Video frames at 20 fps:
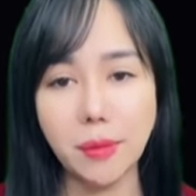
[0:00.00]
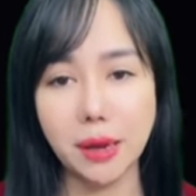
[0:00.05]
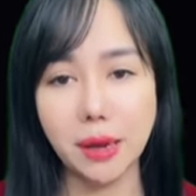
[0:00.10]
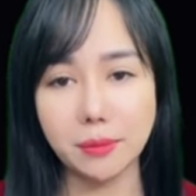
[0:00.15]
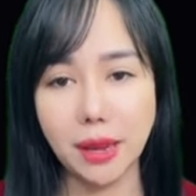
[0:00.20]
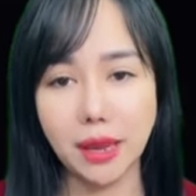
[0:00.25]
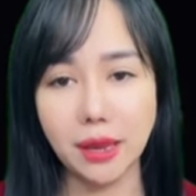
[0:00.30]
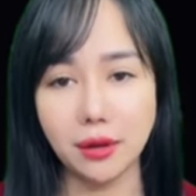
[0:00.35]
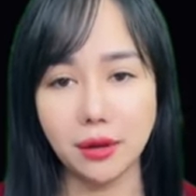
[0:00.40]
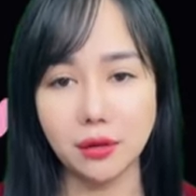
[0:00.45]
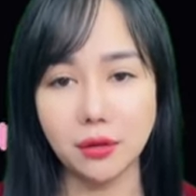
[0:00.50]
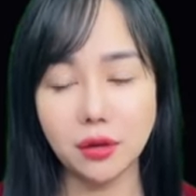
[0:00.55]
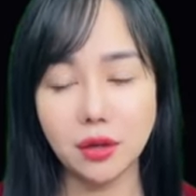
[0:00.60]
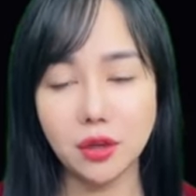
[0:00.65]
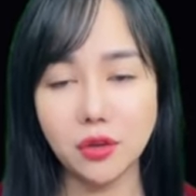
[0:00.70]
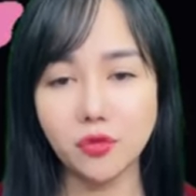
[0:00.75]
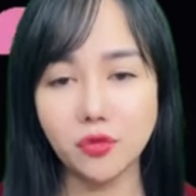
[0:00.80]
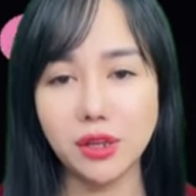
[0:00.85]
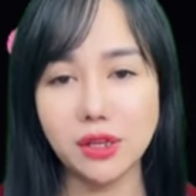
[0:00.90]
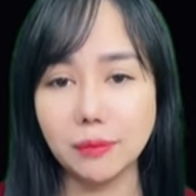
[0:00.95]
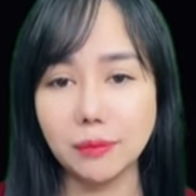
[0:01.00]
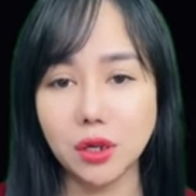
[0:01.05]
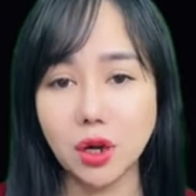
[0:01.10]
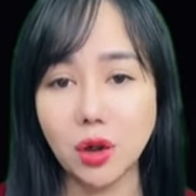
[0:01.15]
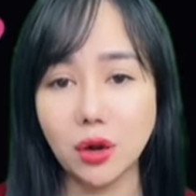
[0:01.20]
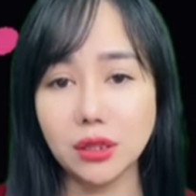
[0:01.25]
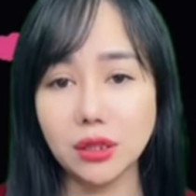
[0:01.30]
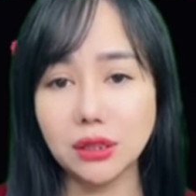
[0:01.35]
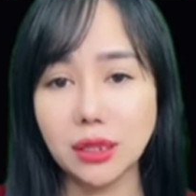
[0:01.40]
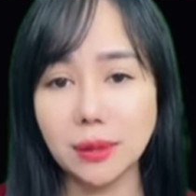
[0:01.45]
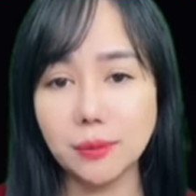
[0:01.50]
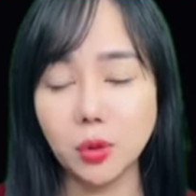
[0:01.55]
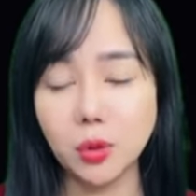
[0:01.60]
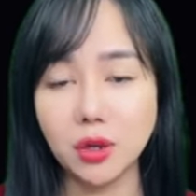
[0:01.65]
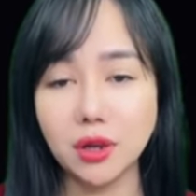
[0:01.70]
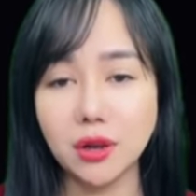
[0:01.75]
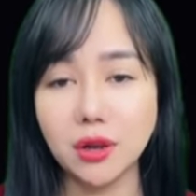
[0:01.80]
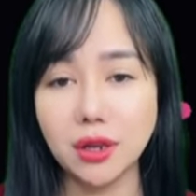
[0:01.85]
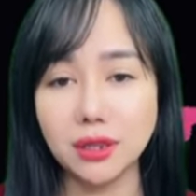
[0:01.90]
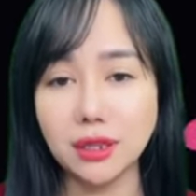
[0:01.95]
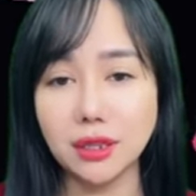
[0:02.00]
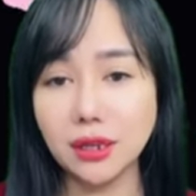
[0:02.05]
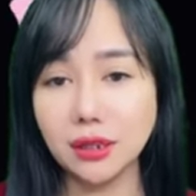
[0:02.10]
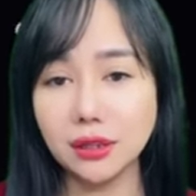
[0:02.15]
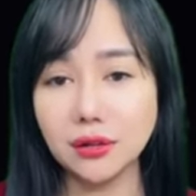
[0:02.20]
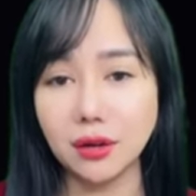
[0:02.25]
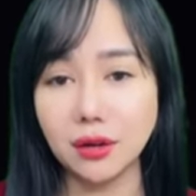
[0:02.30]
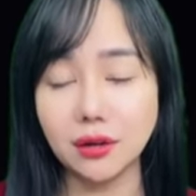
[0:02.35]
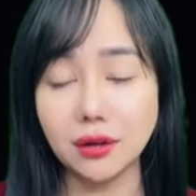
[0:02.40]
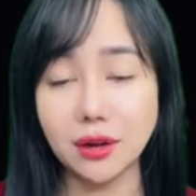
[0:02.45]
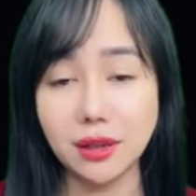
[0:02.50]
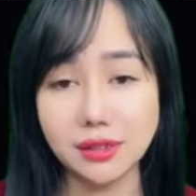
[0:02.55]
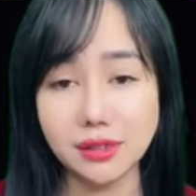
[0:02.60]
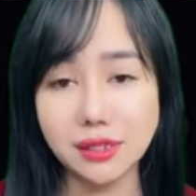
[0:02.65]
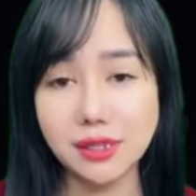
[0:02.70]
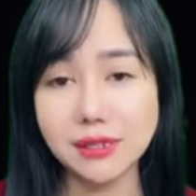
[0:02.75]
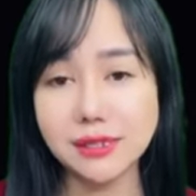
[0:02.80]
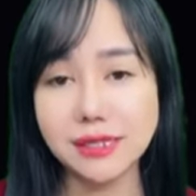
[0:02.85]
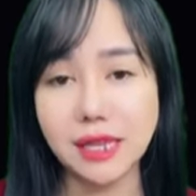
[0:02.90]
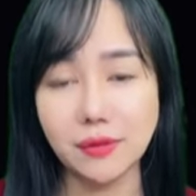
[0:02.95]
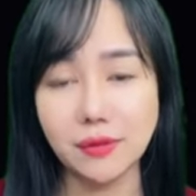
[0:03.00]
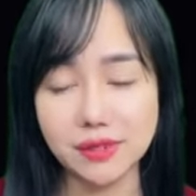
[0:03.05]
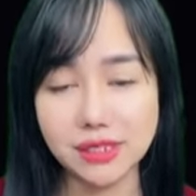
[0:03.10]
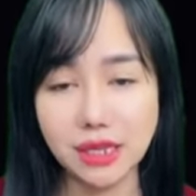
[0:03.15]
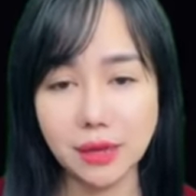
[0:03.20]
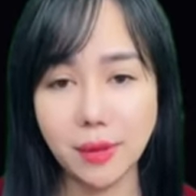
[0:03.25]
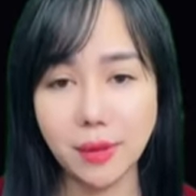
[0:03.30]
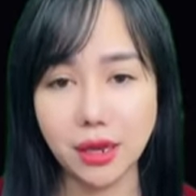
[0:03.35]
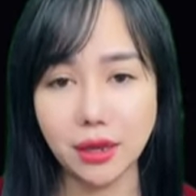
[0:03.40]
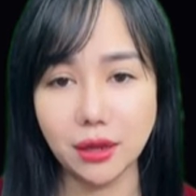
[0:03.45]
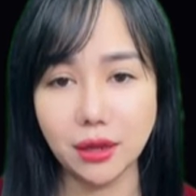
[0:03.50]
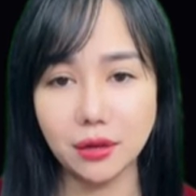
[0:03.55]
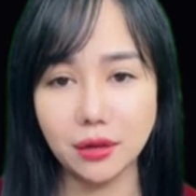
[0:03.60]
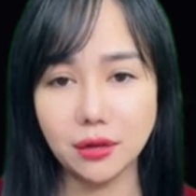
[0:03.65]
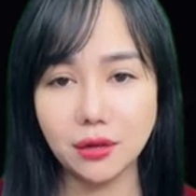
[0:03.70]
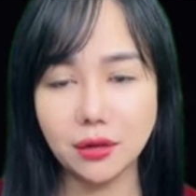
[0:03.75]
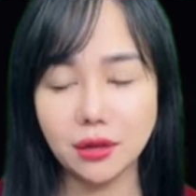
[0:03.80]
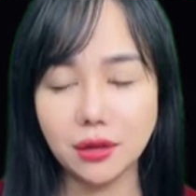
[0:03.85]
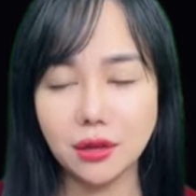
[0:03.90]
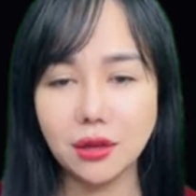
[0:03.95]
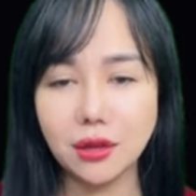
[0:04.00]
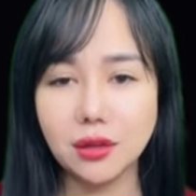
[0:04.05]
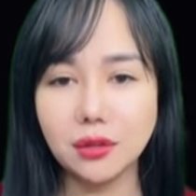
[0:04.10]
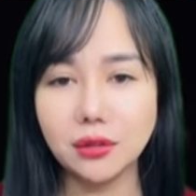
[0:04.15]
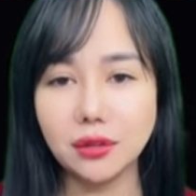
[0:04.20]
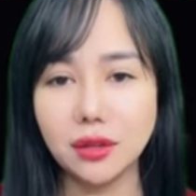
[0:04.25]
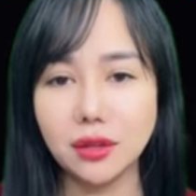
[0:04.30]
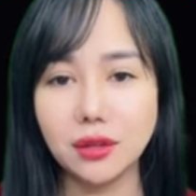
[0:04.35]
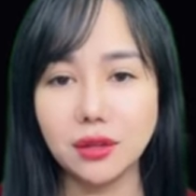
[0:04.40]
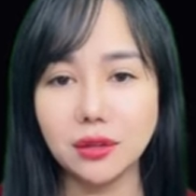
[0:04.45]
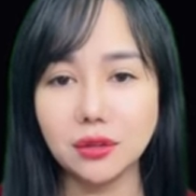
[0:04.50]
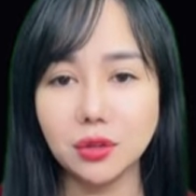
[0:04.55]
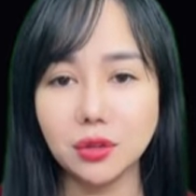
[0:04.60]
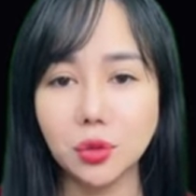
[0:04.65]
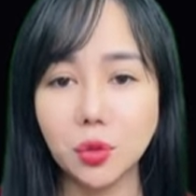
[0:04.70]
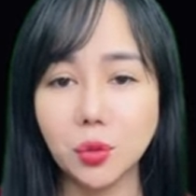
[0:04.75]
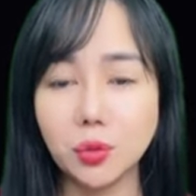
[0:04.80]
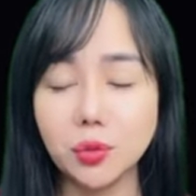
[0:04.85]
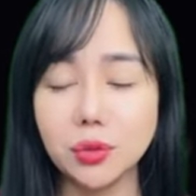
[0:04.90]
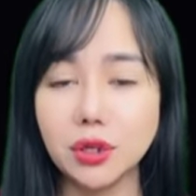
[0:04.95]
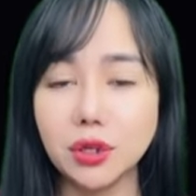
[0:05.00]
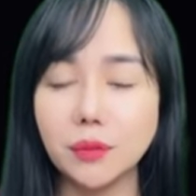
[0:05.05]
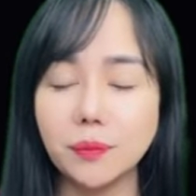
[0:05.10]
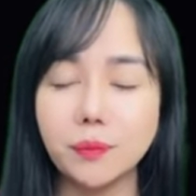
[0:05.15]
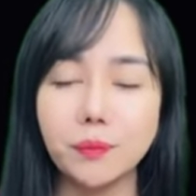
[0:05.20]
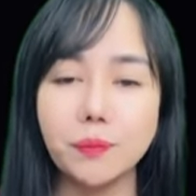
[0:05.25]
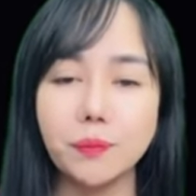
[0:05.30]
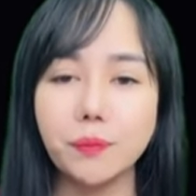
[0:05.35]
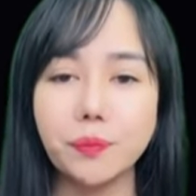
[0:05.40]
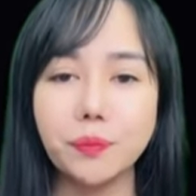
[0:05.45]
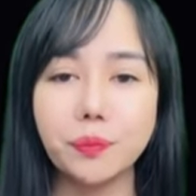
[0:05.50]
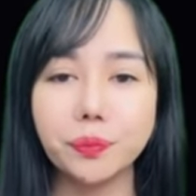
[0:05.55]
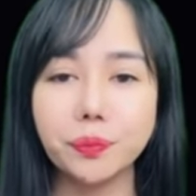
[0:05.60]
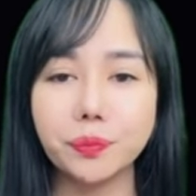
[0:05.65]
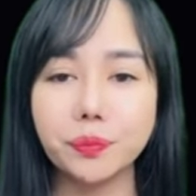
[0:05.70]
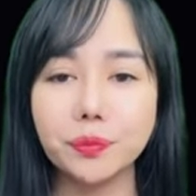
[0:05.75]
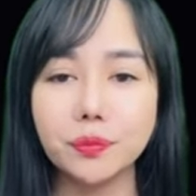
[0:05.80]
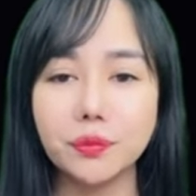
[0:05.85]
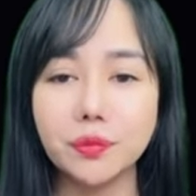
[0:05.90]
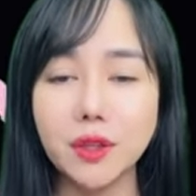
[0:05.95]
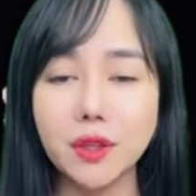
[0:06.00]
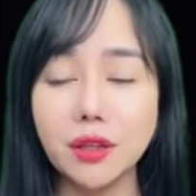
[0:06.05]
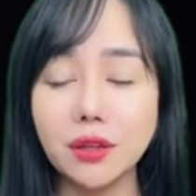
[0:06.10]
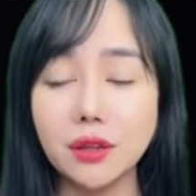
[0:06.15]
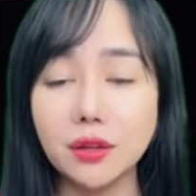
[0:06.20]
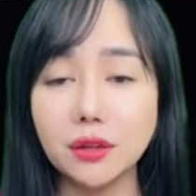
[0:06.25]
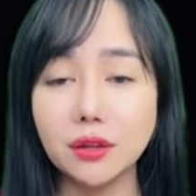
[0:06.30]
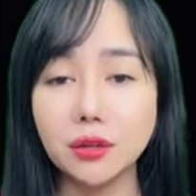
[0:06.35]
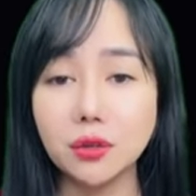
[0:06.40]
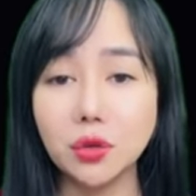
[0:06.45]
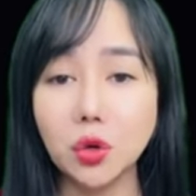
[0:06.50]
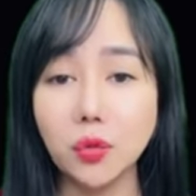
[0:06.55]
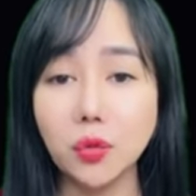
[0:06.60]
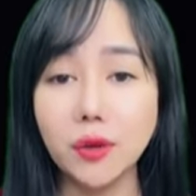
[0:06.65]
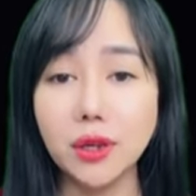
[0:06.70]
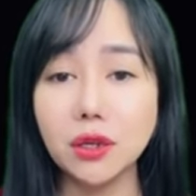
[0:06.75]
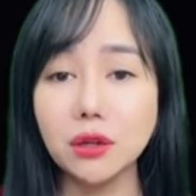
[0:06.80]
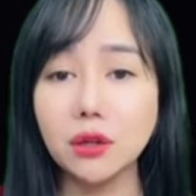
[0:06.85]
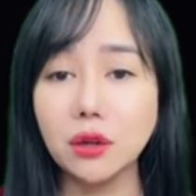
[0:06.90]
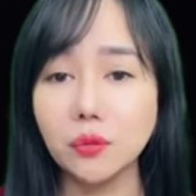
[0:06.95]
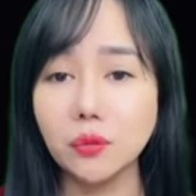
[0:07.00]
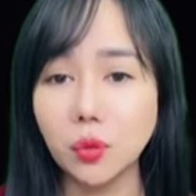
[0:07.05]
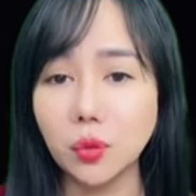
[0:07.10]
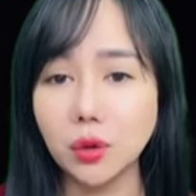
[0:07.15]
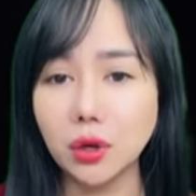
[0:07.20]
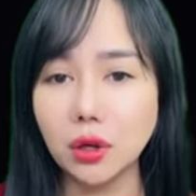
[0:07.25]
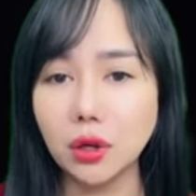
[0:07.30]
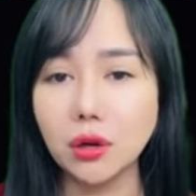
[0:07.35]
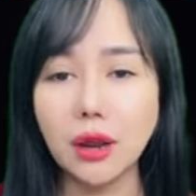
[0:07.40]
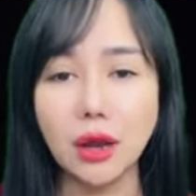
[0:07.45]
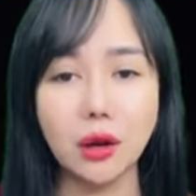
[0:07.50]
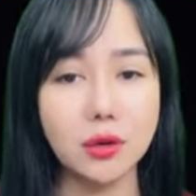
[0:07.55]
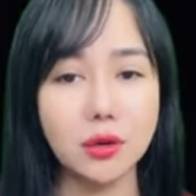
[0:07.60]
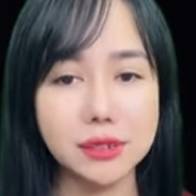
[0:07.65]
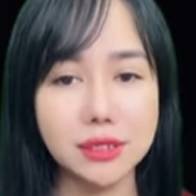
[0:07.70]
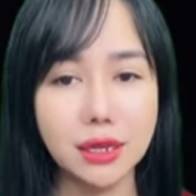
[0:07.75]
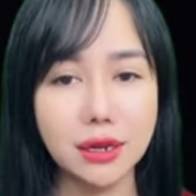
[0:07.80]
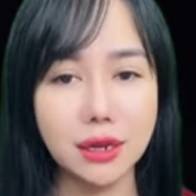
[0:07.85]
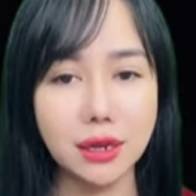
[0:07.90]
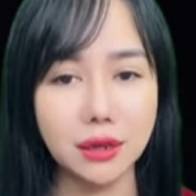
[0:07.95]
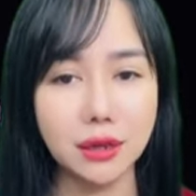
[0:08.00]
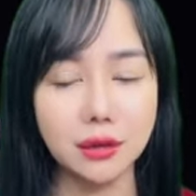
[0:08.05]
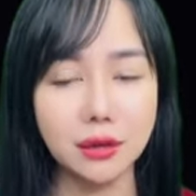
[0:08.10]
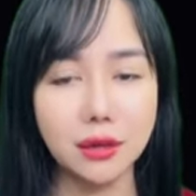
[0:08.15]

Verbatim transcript: Vậy cô thử xem cái này đi. Anh lấy từ trong túi ra một chiếc nhẫn được gói ghém cẩn thận. Ở trên đó, anh tìm được hai dấu vân tay tương đối